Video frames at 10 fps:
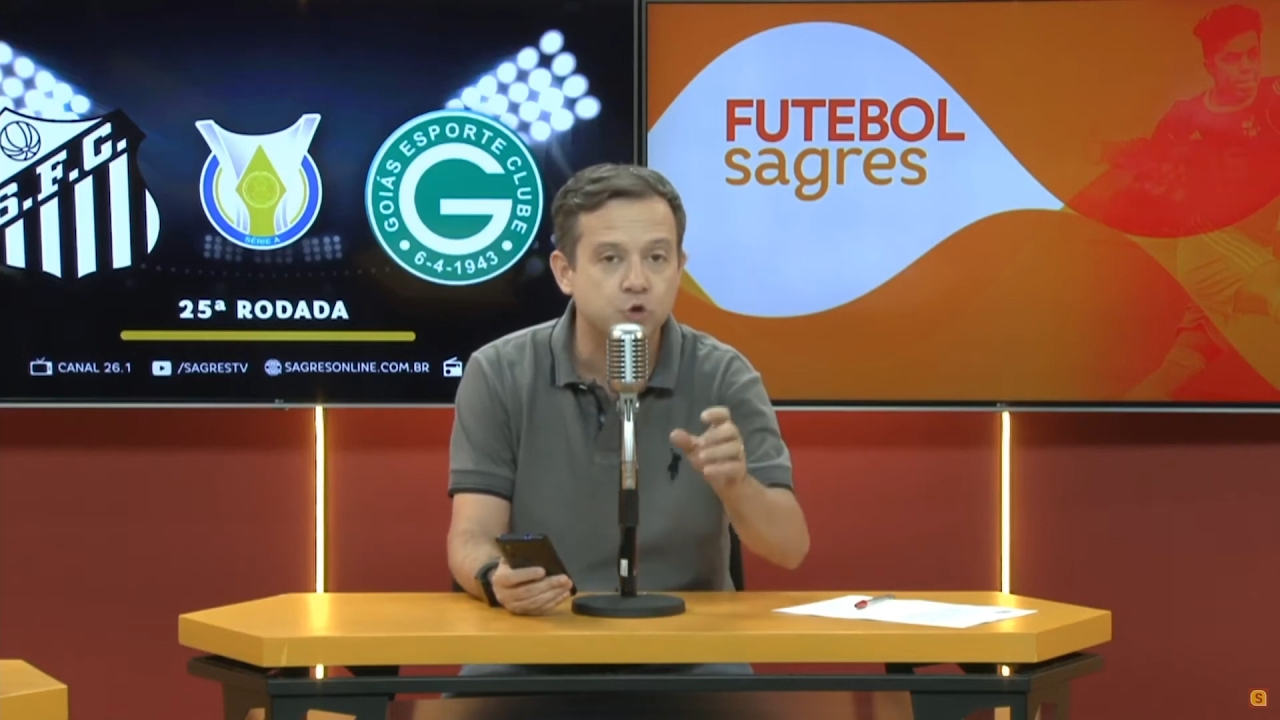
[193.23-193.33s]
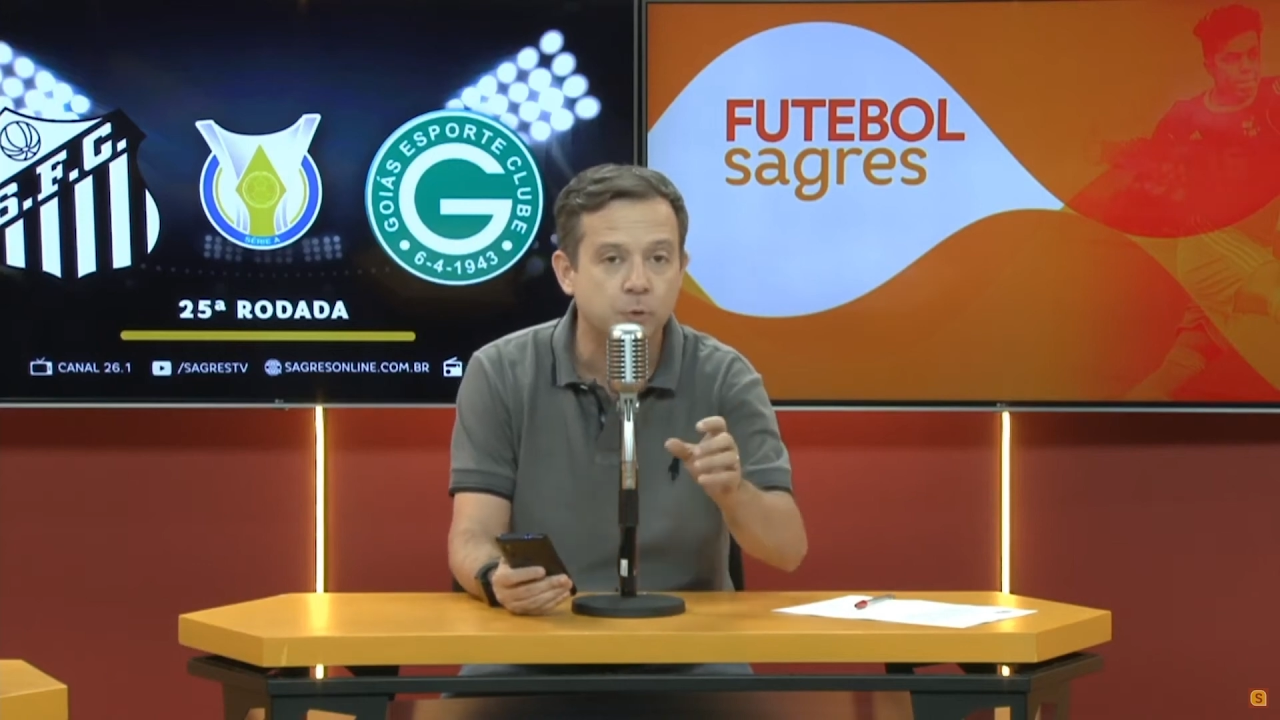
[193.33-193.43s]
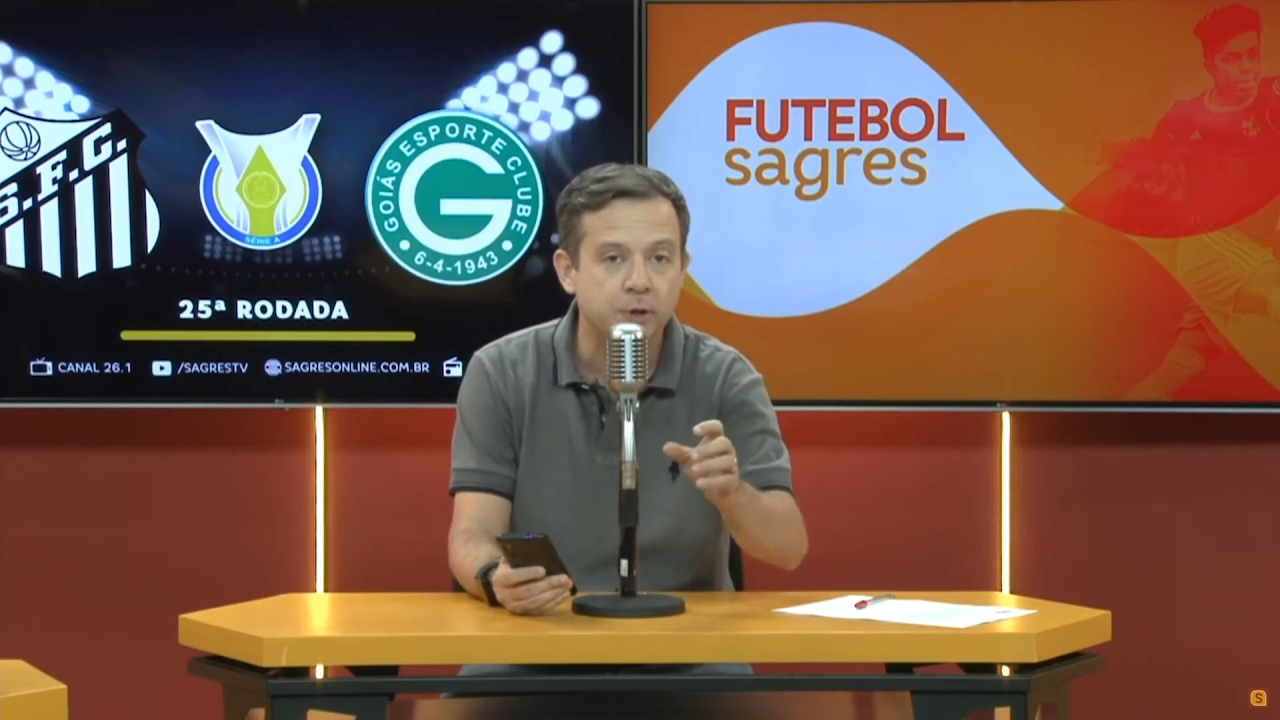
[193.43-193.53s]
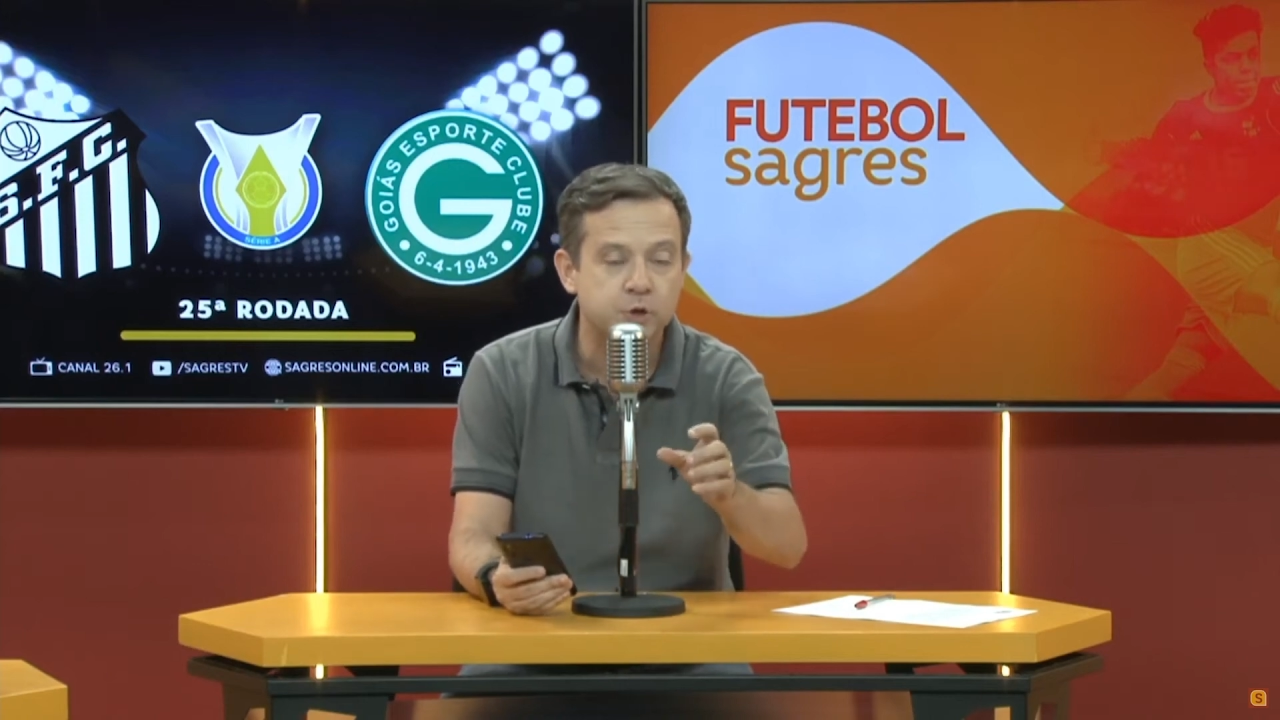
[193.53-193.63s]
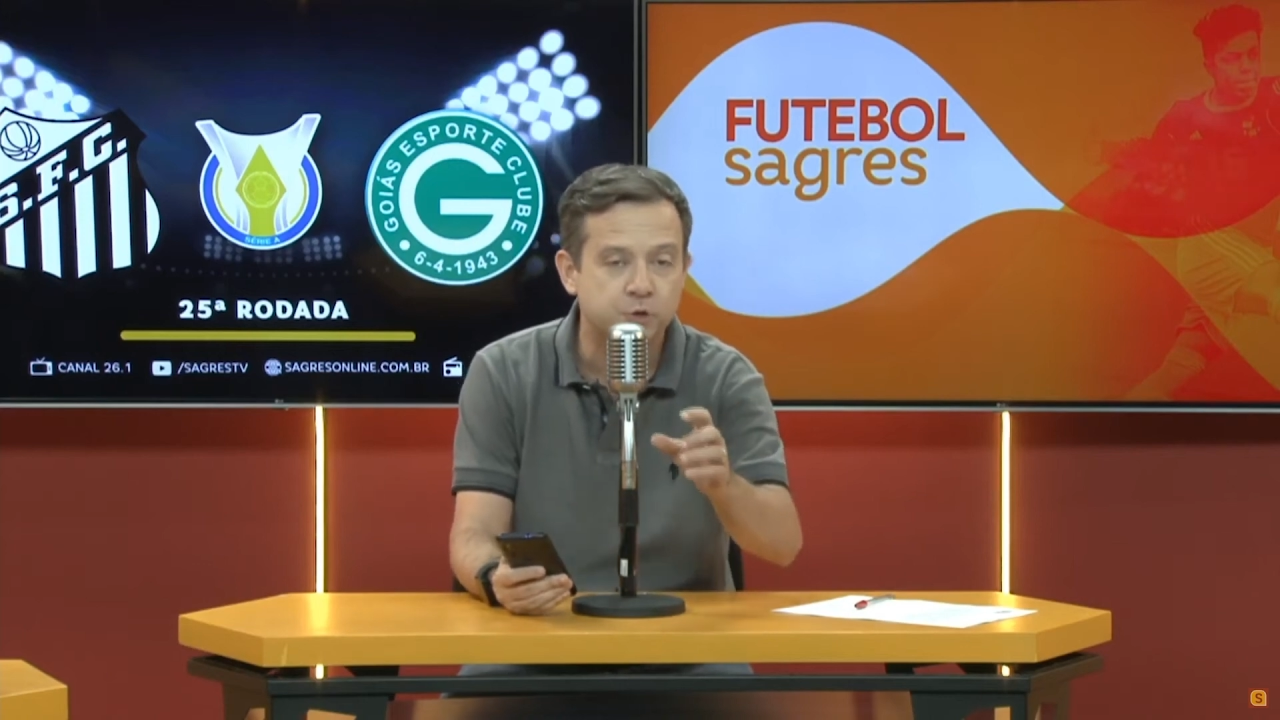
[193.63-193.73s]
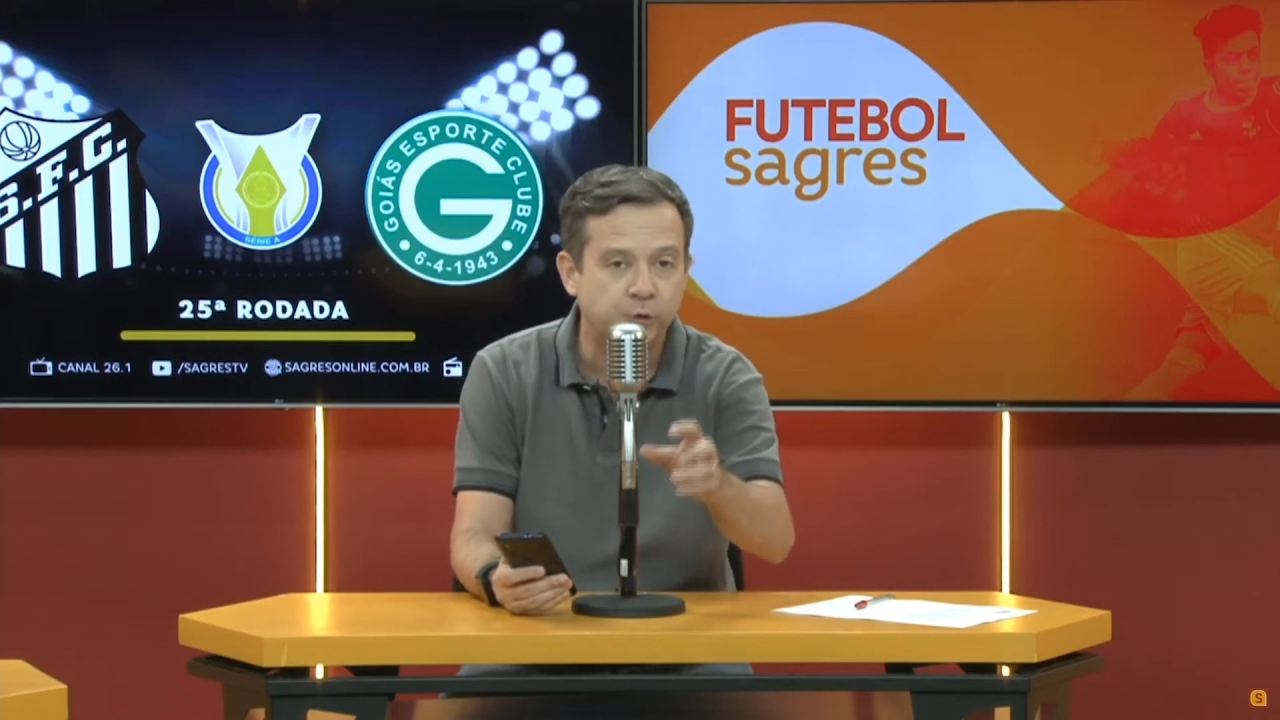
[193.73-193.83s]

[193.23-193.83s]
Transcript: números